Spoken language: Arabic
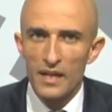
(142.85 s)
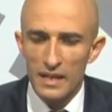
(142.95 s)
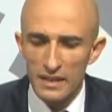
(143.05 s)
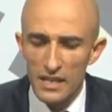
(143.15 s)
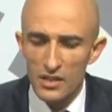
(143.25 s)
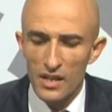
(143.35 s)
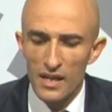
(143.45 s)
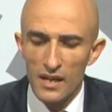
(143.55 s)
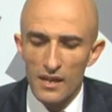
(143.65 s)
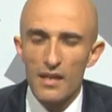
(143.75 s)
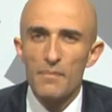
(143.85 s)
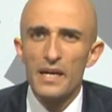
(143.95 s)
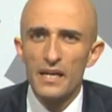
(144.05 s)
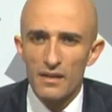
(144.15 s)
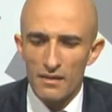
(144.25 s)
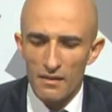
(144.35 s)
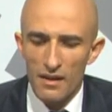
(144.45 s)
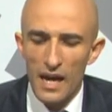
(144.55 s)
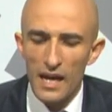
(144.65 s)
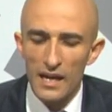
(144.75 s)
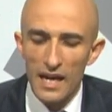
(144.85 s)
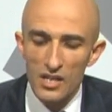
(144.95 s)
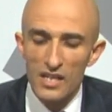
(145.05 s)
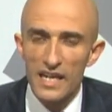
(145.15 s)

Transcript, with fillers: 11 ضمان حق العيش